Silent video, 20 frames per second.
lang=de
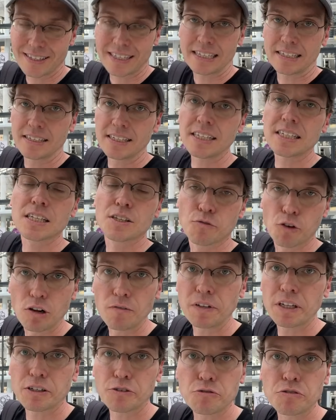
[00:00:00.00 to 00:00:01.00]
geht nicht, das wollen
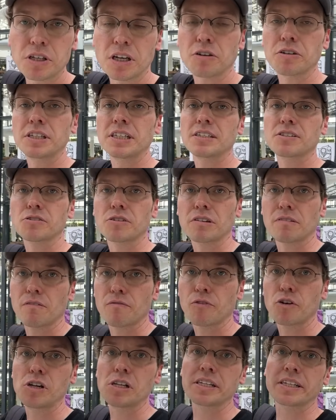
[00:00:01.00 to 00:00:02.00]
wir natürlich auch nicht, sondern wir
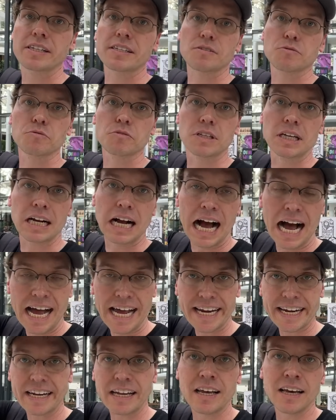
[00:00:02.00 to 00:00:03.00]
wollen, dass sozusagen
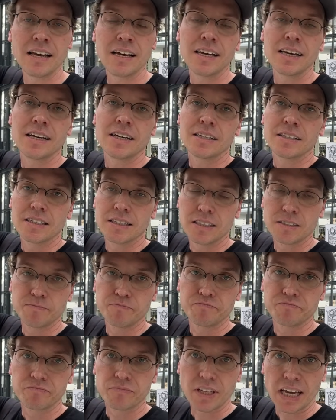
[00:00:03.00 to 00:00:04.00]
ein
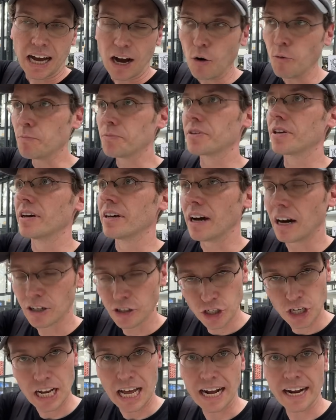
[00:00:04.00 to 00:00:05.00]
ähm, der
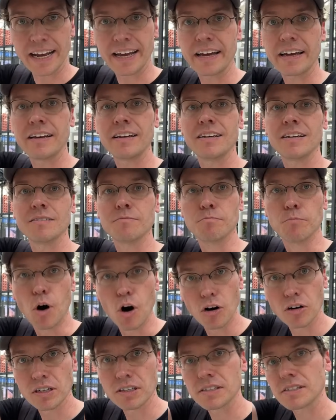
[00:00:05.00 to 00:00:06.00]
Hauptschlange
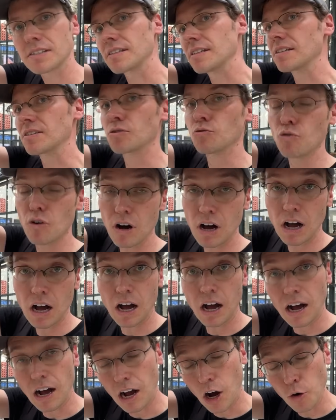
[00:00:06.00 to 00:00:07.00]
morgens ist nur
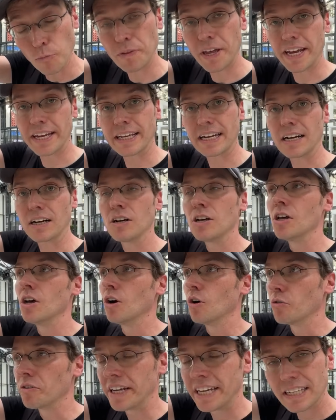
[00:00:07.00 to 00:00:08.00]
Haupteingang
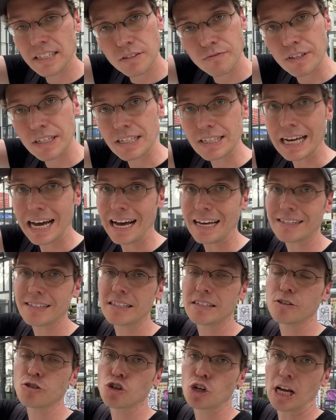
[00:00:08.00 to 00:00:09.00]
und erst wenn da sich
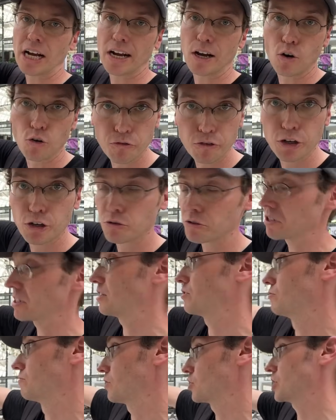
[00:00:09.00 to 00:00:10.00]
die Schlange aufgelöst hat
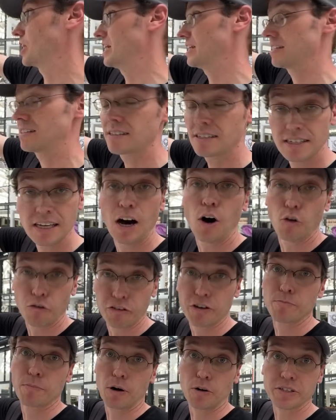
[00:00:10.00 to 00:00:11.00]
und wahrscheinlich sich hier
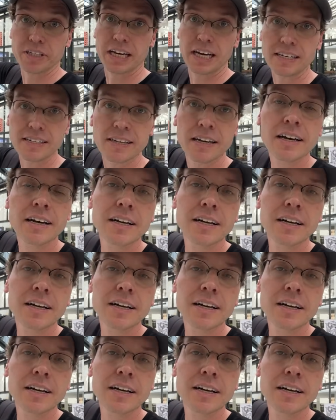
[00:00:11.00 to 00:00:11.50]
aufgebaut hat,